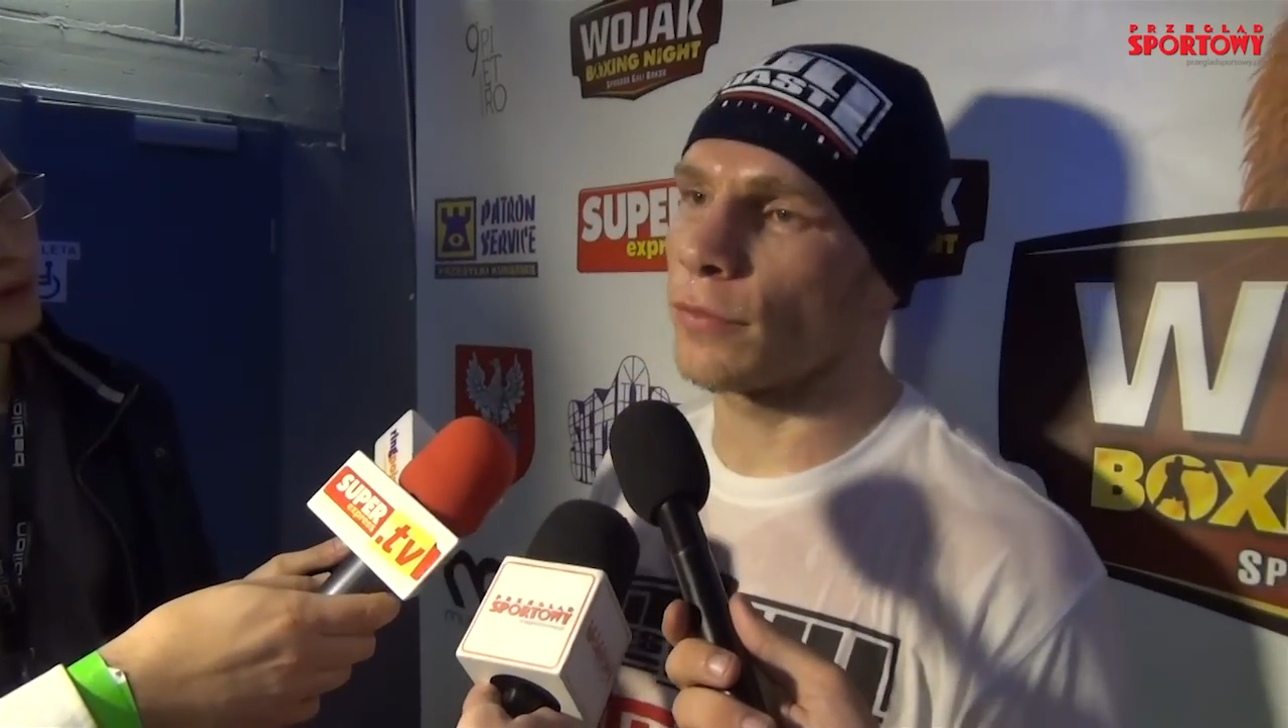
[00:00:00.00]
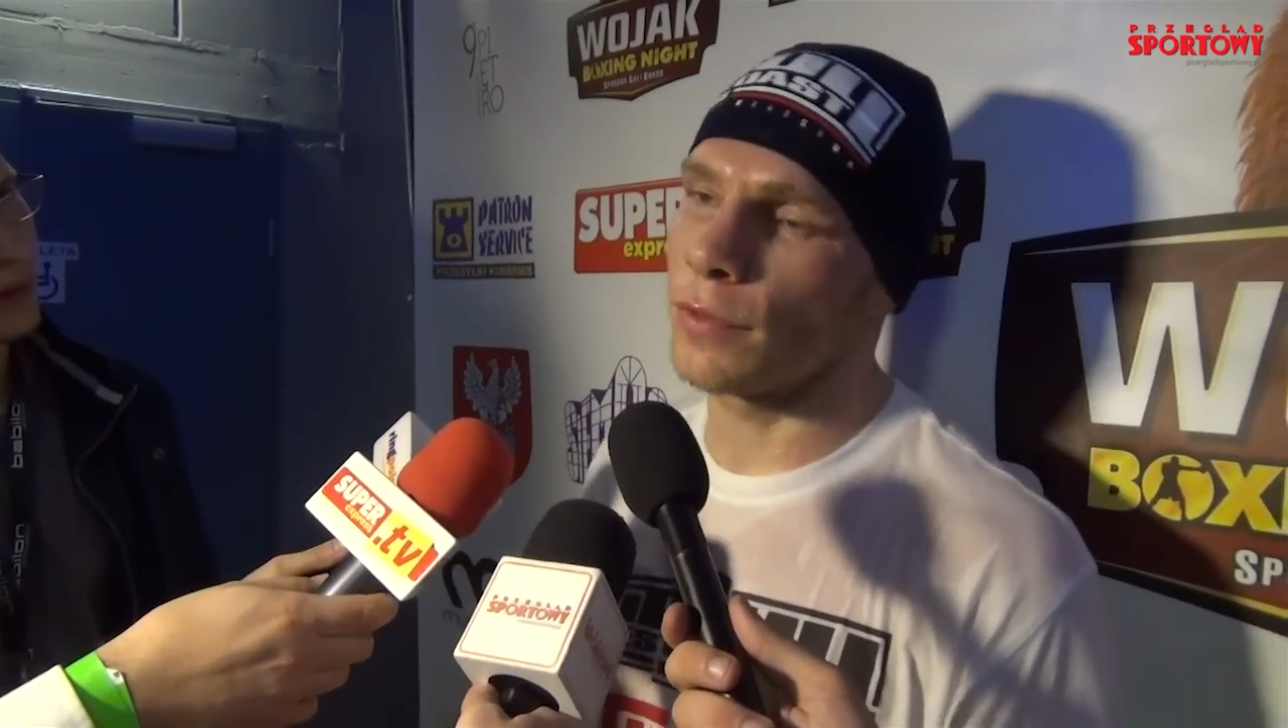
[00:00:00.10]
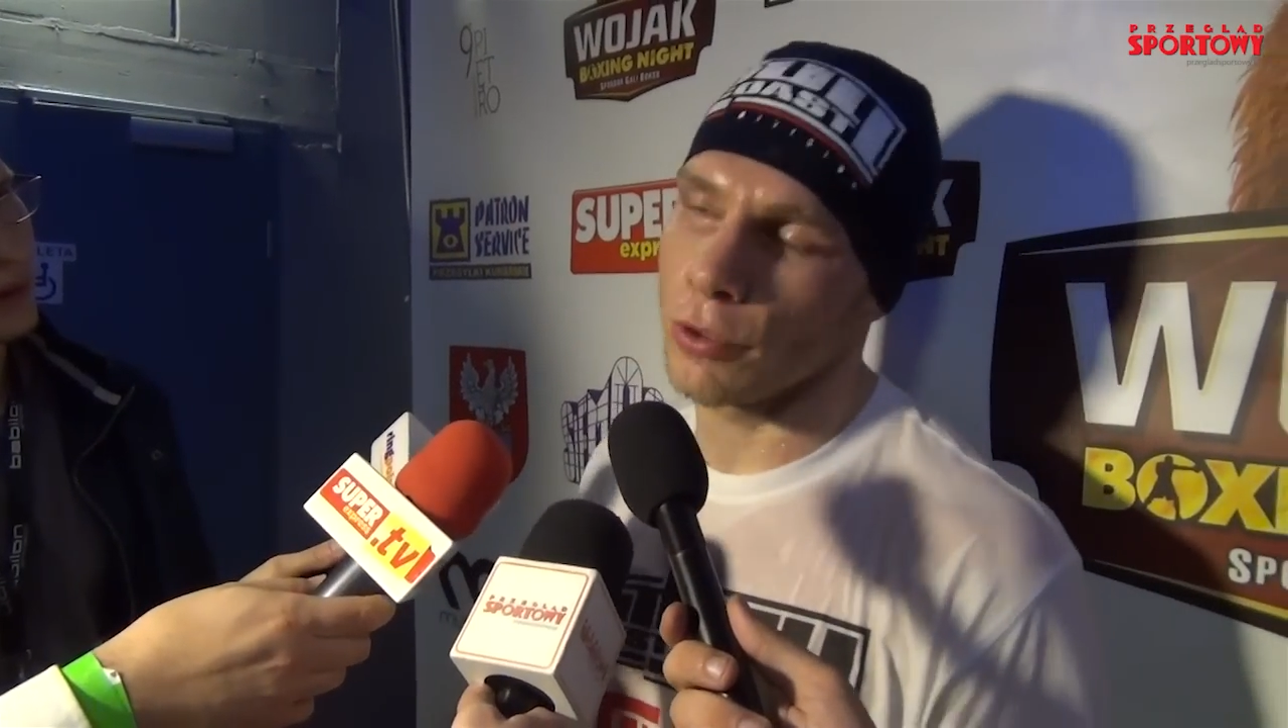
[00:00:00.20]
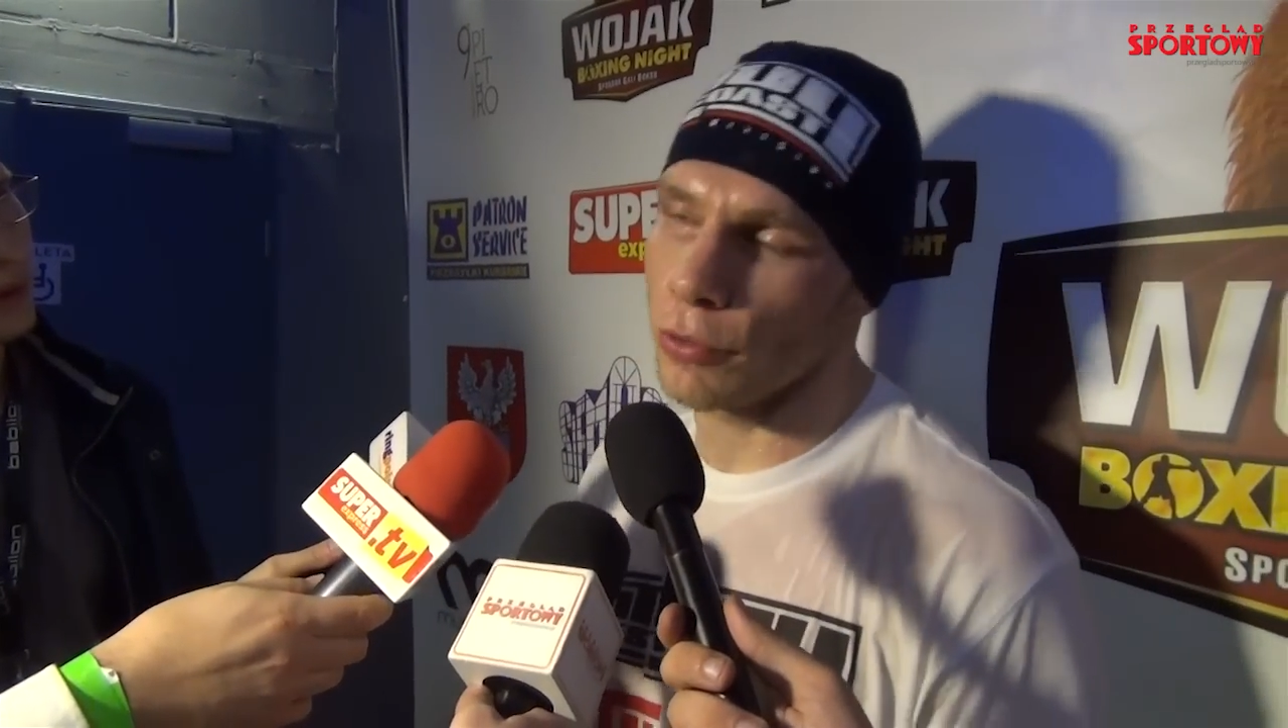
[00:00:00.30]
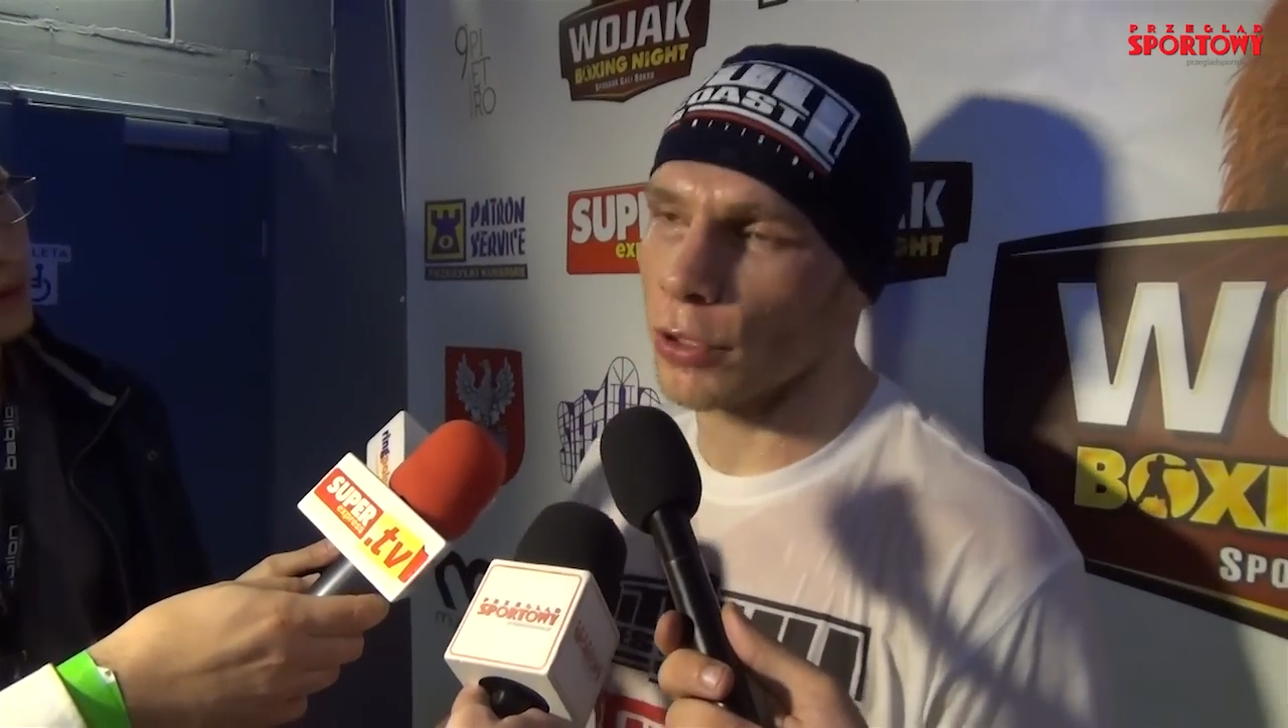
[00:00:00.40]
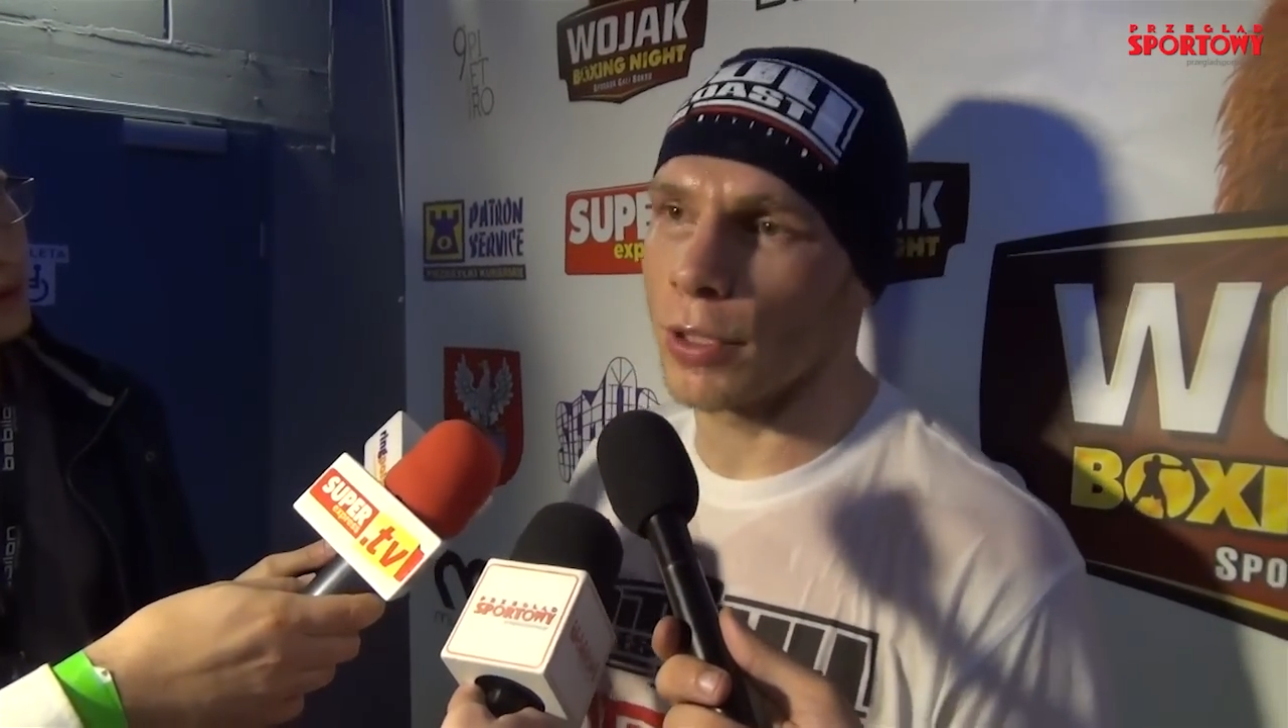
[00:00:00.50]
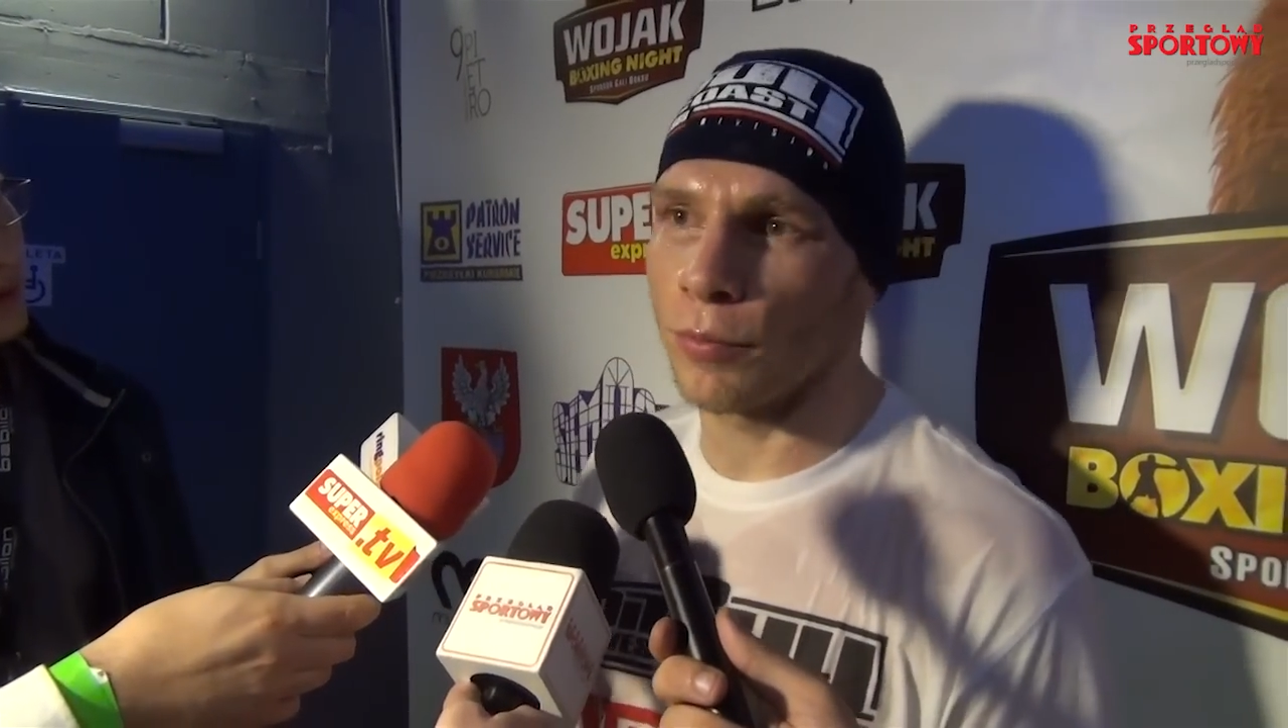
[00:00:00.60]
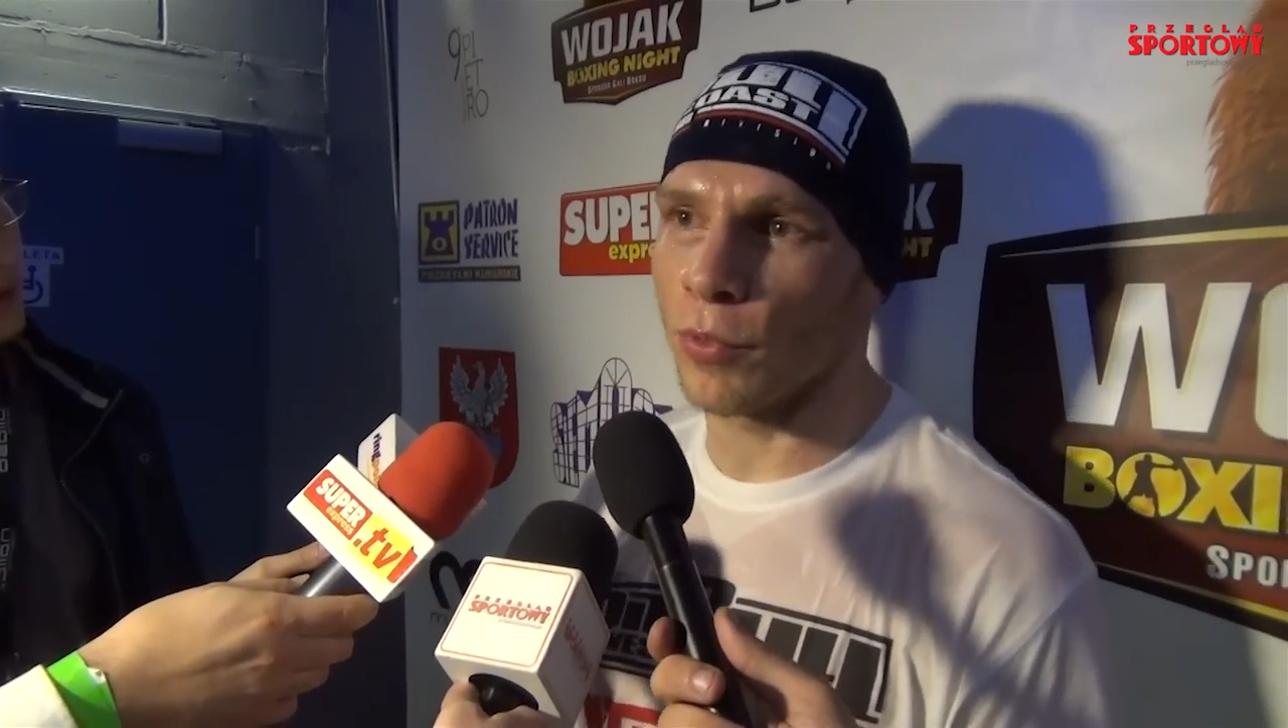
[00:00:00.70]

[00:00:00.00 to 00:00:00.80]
to widział i oddał mi